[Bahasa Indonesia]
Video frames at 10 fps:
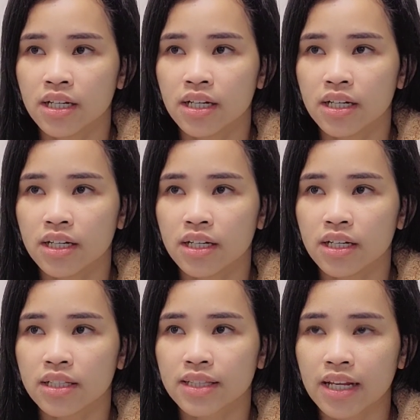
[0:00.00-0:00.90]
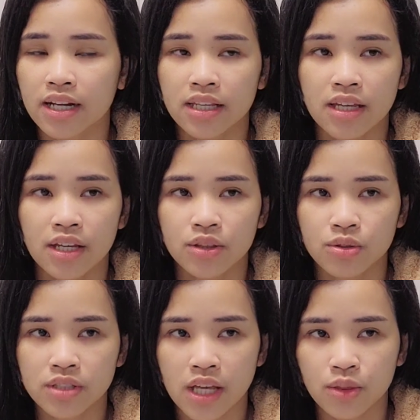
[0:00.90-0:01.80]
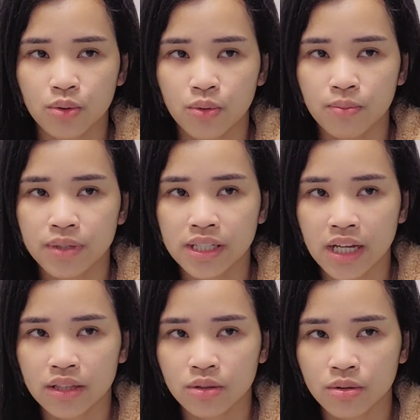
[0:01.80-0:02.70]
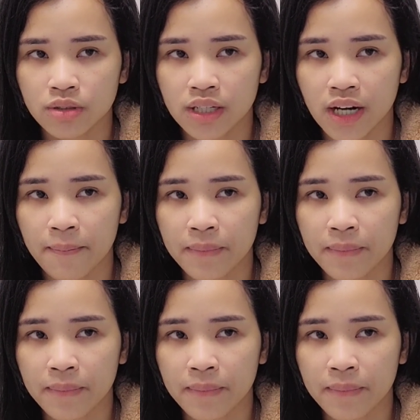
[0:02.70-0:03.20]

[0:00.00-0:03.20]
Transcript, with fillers: uh, tanahnya itu satu ubinnya itu 6